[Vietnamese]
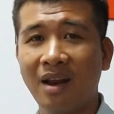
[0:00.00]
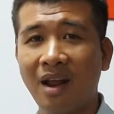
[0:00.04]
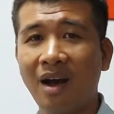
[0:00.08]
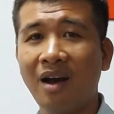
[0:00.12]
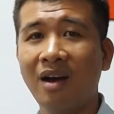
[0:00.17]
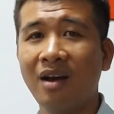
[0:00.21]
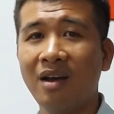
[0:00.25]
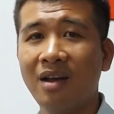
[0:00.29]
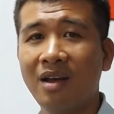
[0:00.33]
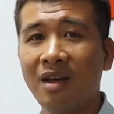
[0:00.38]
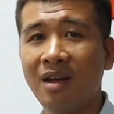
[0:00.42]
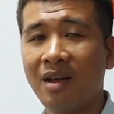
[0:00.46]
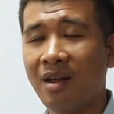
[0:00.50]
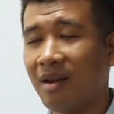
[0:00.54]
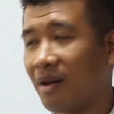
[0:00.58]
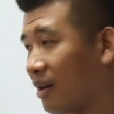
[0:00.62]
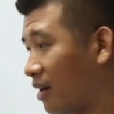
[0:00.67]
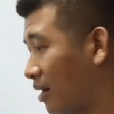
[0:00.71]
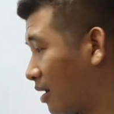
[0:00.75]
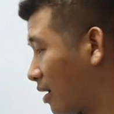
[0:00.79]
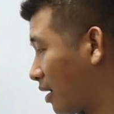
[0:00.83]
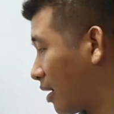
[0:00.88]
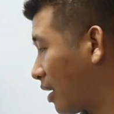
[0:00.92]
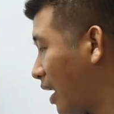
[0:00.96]
đó.
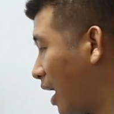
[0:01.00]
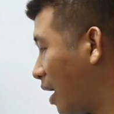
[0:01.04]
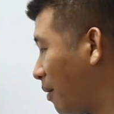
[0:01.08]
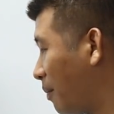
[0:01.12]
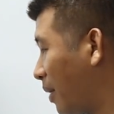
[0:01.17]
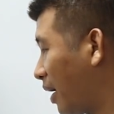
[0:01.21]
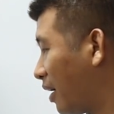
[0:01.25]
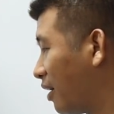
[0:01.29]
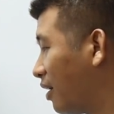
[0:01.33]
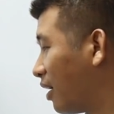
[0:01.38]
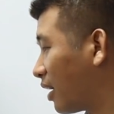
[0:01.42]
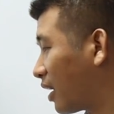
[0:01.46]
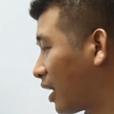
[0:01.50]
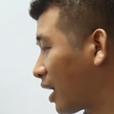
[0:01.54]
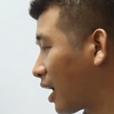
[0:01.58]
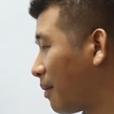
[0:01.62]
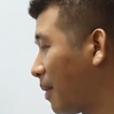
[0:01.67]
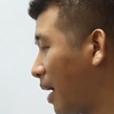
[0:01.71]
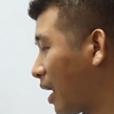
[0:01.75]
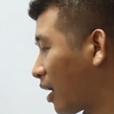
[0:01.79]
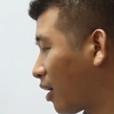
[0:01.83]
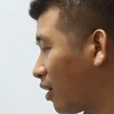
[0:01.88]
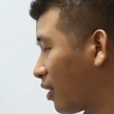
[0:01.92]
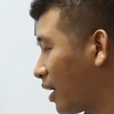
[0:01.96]
Nếu mà được thì các
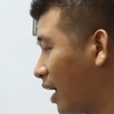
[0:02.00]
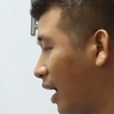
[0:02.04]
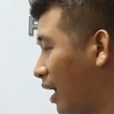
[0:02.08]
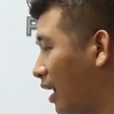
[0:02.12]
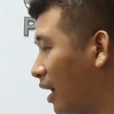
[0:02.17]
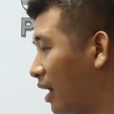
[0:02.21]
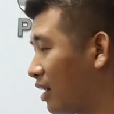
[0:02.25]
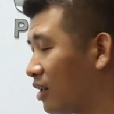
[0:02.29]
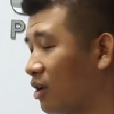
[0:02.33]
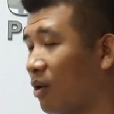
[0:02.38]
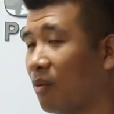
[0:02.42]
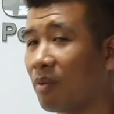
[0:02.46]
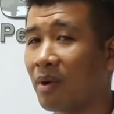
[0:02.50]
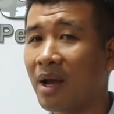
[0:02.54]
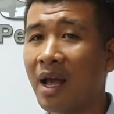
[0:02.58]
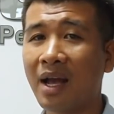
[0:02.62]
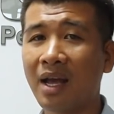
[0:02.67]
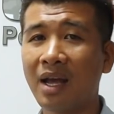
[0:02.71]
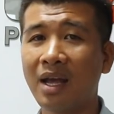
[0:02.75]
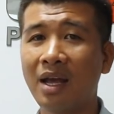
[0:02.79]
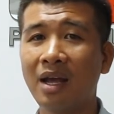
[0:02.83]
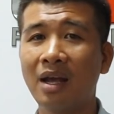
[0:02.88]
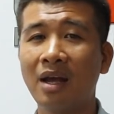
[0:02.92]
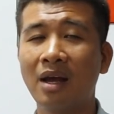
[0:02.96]
bạn có thể là dùng
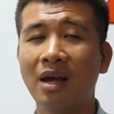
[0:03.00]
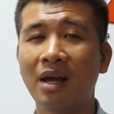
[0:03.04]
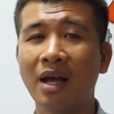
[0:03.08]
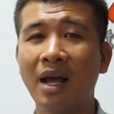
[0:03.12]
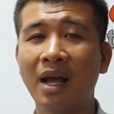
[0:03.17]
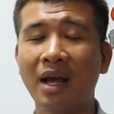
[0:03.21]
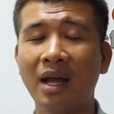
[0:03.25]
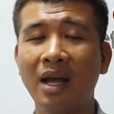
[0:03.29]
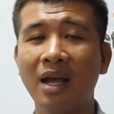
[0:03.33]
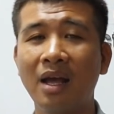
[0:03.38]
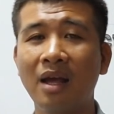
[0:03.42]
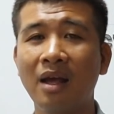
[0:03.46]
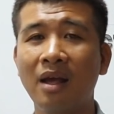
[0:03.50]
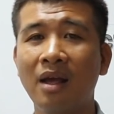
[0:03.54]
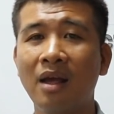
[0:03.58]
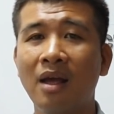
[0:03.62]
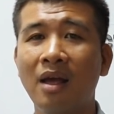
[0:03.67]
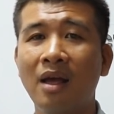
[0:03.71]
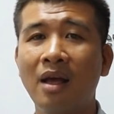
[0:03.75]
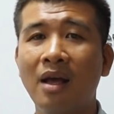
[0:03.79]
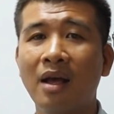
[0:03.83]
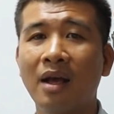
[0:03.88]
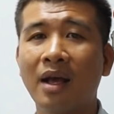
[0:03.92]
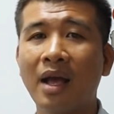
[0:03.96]
các
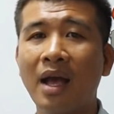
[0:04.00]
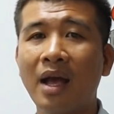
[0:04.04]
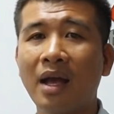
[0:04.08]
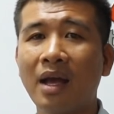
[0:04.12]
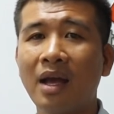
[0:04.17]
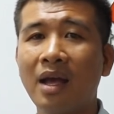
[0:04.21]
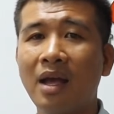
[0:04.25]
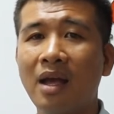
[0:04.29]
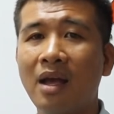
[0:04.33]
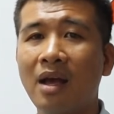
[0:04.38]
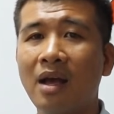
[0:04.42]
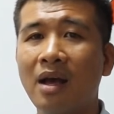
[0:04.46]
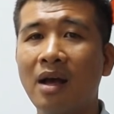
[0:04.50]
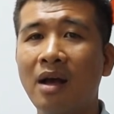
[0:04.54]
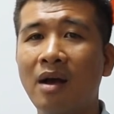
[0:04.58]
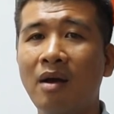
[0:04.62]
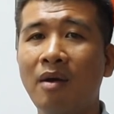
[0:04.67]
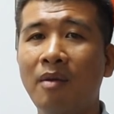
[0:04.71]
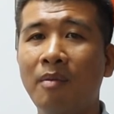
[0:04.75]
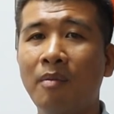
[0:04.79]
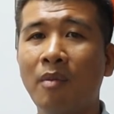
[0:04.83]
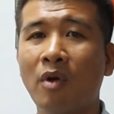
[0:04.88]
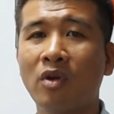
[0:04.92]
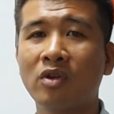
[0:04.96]
cái
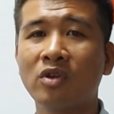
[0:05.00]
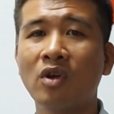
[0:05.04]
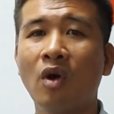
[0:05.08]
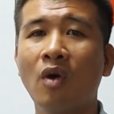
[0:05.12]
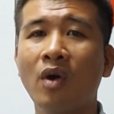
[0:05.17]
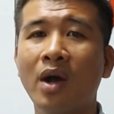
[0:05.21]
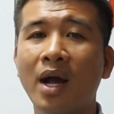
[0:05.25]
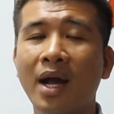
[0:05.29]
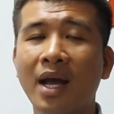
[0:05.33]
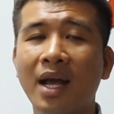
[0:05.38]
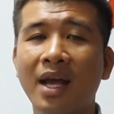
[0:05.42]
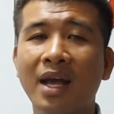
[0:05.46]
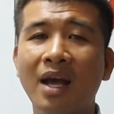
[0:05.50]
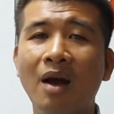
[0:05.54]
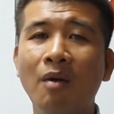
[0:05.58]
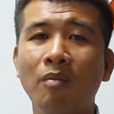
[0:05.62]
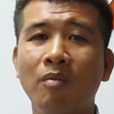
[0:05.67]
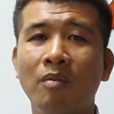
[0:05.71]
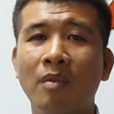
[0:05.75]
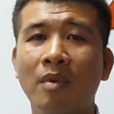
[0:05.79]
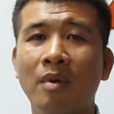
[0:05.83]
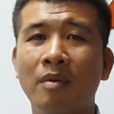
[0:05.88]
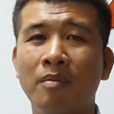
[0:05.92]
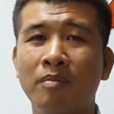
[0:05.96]
một số các cái
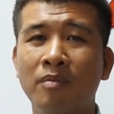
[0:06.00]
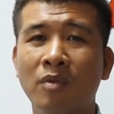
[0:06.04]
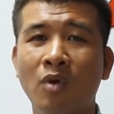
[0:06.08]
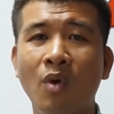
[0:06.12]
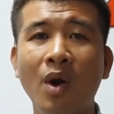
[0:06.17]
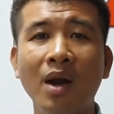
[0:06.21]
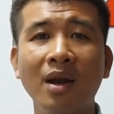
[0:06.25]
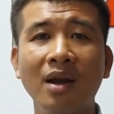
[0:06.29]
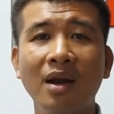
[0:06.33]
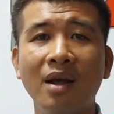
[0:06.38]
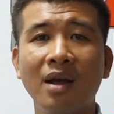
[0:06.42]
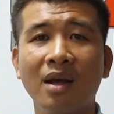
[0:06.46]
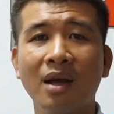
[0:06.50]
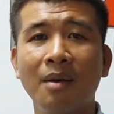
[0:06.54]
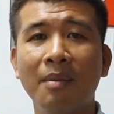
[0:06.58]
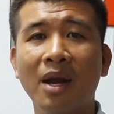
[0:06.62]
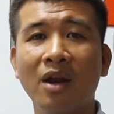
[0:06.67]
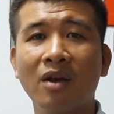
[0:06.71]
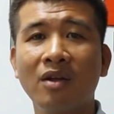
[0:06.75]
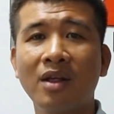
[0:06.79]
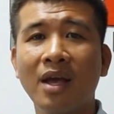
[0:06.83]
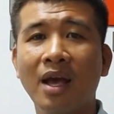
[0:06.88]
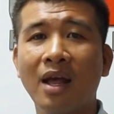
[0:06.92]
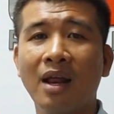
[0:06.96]
góc khuất đó, các
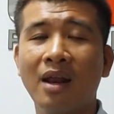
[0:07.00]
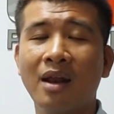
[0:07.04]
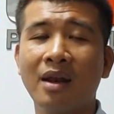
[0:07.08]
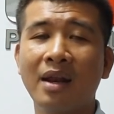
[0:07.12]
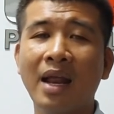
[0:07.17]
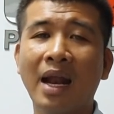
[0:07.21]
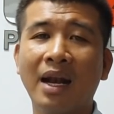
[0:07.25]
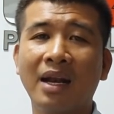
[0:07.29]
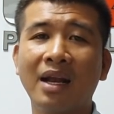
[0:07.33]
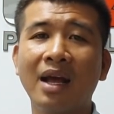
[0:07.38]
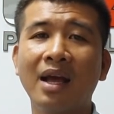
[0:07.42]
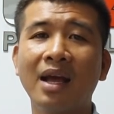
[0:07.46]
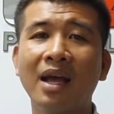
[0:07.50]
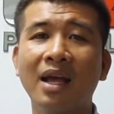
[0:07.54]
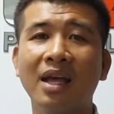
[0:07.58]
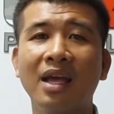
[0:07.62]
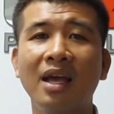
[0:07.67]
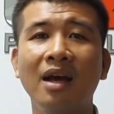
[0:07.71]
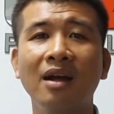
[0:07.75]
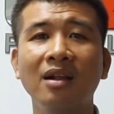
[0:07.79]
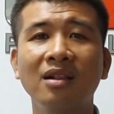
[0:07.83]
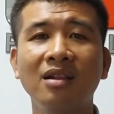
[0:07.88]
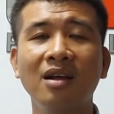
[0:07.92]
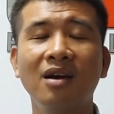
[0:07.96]
bạn có thể đặt các cái
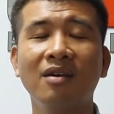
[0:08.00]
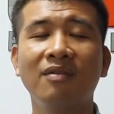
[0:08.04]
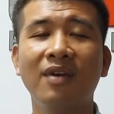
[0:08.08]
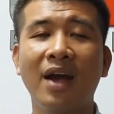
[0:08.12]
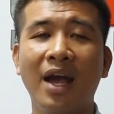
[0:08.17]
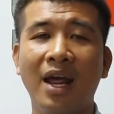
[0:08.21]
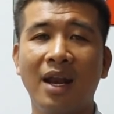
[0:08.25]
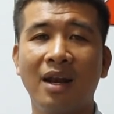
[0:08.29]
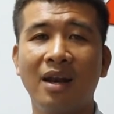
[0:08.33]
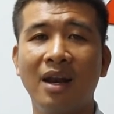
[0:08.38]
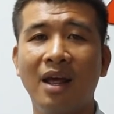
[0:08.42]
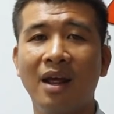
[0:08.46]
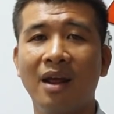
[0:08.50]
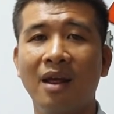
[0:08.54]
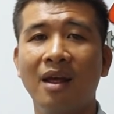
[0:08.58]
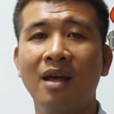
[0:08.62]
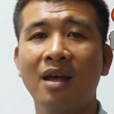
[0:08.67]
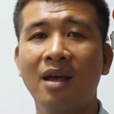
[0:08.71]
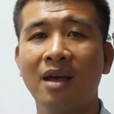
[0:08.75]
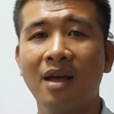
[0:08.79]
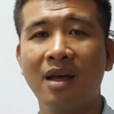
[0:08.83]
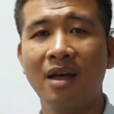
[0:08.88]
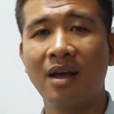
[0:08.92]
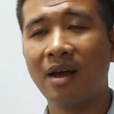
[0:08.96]
kiếng tương phản để
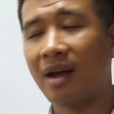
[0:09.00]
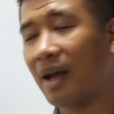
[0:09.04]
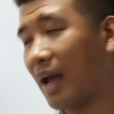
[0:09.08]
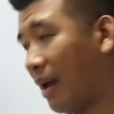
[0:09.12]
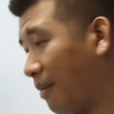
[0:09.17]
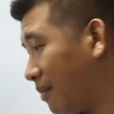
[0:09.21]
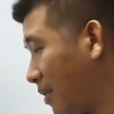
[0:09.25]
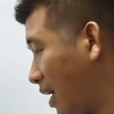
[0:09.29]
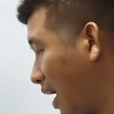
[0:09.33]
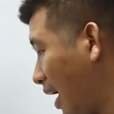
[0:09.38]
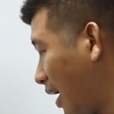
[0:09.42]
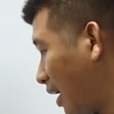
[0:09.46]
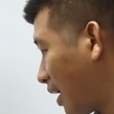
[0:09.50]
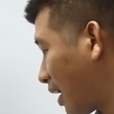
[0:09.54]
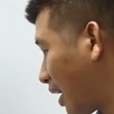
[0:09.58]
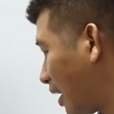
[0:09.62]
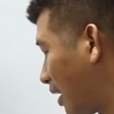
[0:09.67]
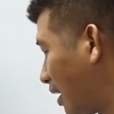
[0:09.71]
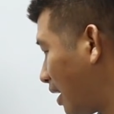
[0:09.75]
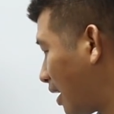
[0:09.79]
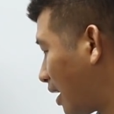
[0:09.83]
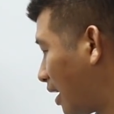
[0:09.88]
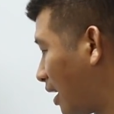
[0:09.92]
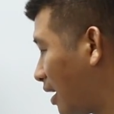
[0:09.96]
cảm giác là
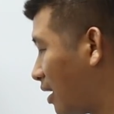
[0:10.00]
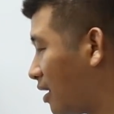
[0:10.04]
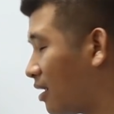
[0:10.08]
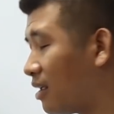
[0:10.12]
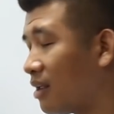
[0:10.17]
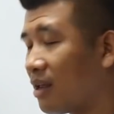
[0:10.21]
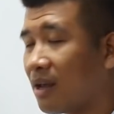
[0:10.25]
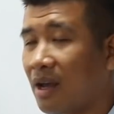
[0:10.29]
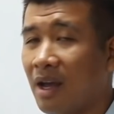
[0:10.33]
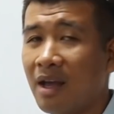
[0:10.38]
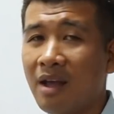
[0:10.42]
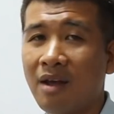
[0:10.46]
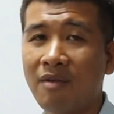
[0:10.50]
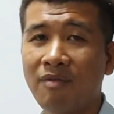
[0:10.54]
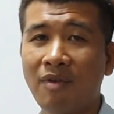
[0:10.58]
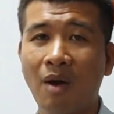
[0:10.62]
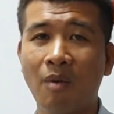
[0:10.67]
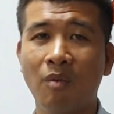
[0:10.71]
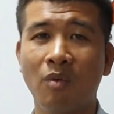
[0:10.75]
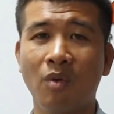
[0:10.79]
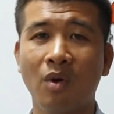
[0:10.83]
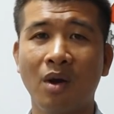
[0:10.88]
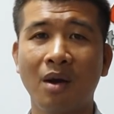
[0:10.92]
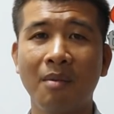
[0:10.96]
cái
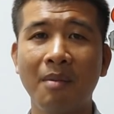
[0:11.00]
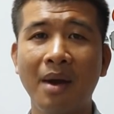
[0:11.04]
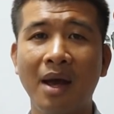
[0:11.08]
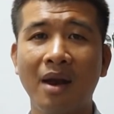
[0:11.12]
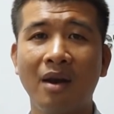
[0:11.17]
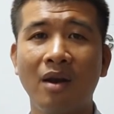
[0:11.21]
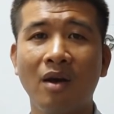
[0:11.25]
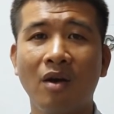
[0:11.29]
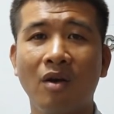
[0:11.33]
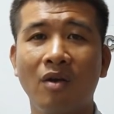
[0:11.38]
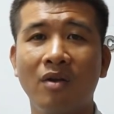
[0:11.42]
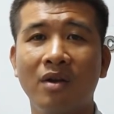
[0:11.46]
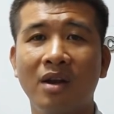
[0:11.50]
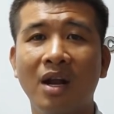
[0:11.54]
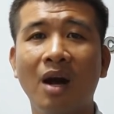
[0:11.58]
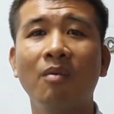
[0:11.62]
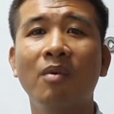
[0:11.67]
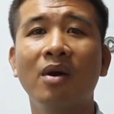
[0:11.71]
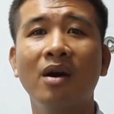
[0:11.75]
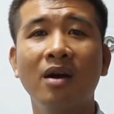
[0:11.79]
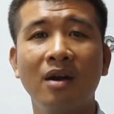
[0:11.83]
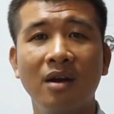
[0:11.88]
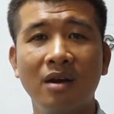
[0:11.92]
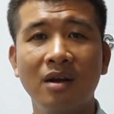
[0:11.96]
phòng của các bạn nó còn
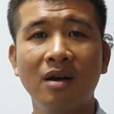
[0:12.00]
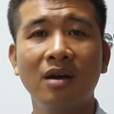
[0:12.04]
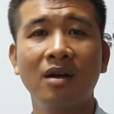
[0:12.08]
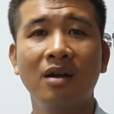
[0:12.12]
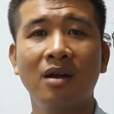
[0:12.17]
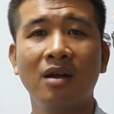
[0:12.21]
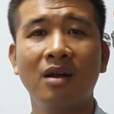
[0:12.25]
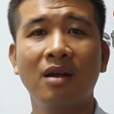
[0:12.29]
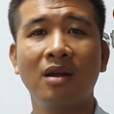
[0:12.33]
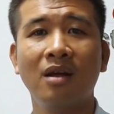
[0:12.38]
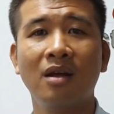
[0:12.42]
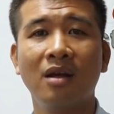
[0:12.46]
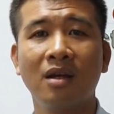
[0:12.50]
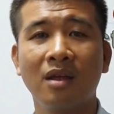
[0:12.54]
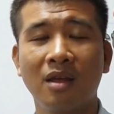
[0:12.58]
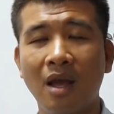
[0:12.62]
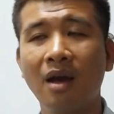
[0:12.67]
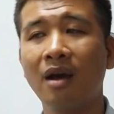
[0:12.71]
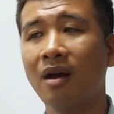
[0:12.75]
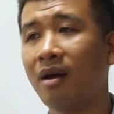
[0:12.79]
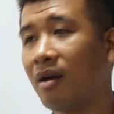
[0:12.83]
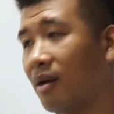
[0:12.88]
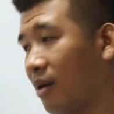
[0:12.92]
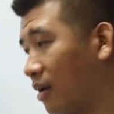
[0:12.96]
rộng hơn nữa
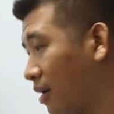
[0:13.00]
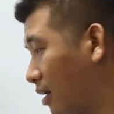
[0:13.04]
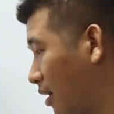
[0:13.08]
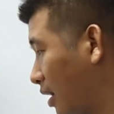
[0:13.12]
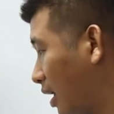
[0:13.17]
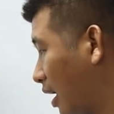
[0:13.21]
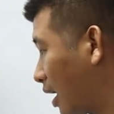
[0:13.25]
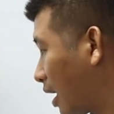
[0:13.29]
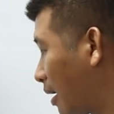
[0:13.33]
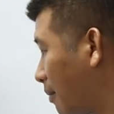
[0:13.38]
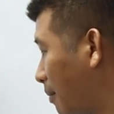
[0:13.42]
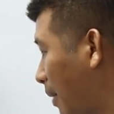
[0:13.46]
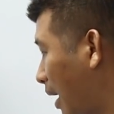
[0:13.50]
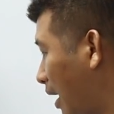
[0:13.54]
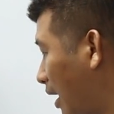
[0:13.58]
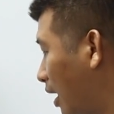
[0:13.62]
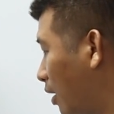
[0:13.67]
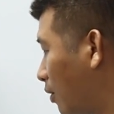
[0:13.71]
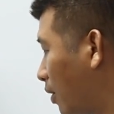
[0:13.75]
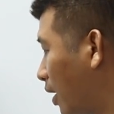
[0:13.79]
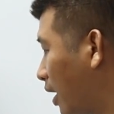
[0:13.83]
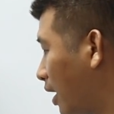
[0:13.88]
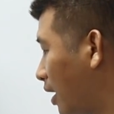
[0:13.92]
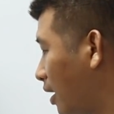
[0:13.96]
nha. Thì các bạn
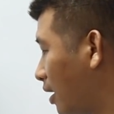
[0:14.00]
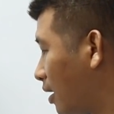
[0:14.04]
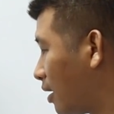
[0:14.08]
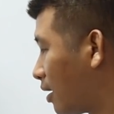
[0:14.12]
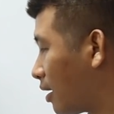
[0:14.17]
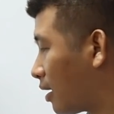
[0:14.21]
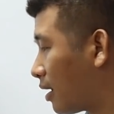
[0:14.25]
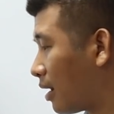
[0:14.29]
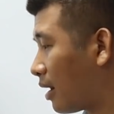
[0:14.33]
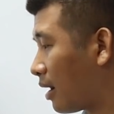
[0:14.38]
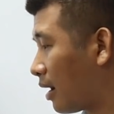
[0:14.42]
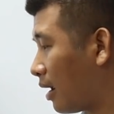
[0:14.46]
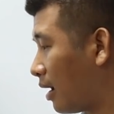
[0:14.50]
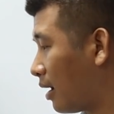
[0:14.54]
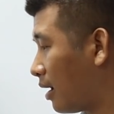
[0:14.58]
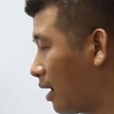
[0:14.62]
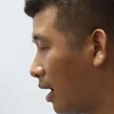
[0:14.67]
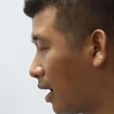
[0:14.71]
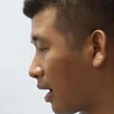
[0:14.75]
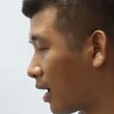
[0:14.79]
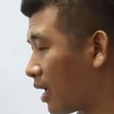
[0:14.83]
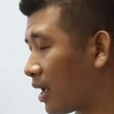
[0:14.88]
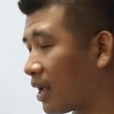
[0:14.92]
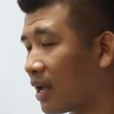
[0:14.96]
lưu ý
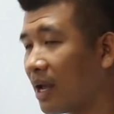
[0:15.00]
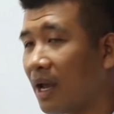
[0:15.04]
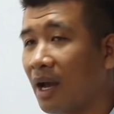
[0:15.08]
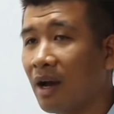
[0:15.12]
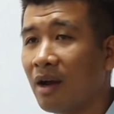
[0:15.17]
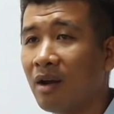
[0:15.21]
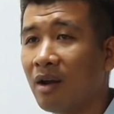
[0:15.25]
thì cái